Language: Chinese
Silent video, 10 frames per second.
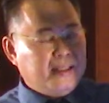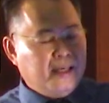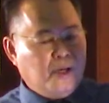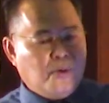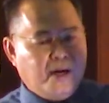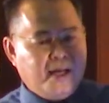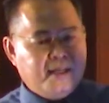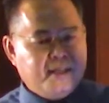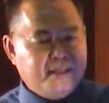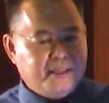耶和华，
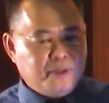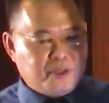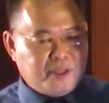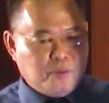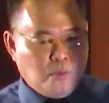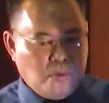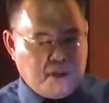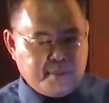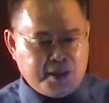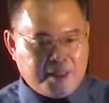就是
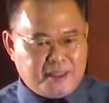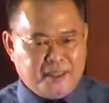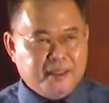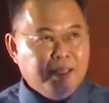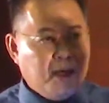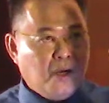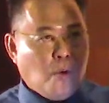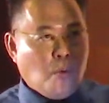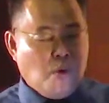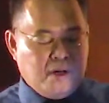我们的神。
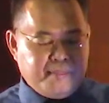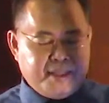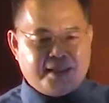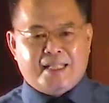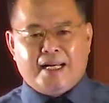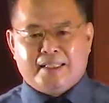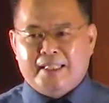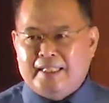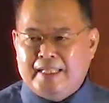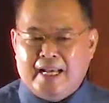我们的上
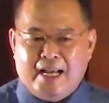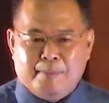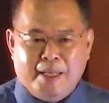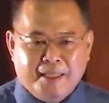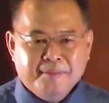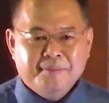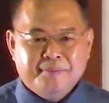帝，阿门。